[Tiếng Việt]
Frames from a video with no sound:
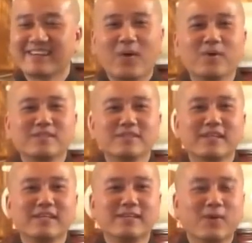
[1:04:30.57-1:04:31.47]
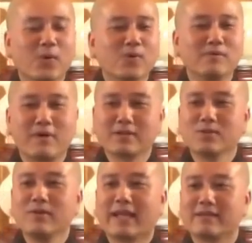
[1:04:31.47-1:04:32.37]
tối trước khi đi ngủ còn mở
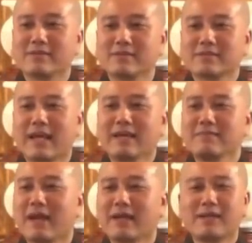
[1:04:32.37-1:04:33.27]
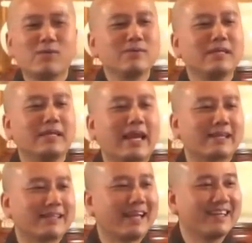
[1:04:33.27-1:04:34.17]
tủ lạnh coi sáng mai nấu gì
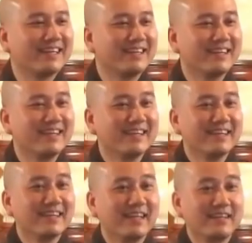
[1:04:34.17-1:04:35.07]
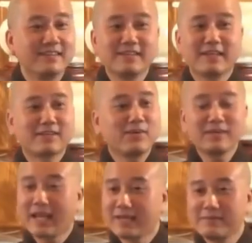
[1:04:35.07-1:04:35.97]
ăn ta. Thành thử ra
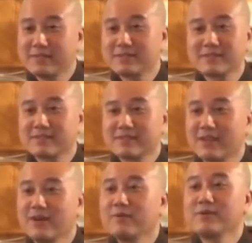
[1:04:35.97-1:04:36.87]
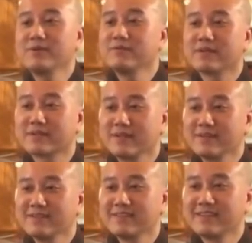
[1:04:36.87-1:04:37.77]
tối ngày mình lo bao nhiêu việc
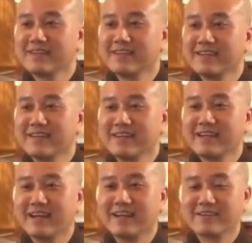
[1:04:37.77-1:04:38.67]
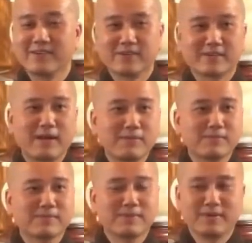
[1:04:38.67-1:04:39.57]
thôi. À, rồi
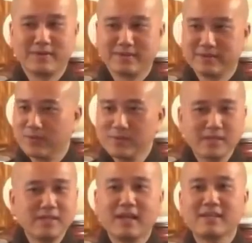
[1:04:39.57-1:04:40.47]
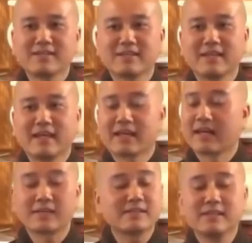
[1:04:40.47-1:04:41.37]
tóc, rồi đủ thứ hết.
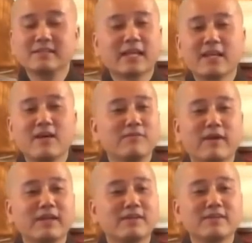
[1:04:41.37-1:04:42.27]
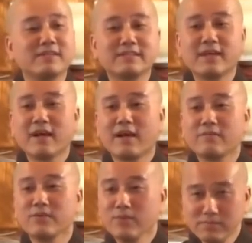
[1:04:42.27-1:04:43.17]
Thật sự cái đó không phải là nó, nó không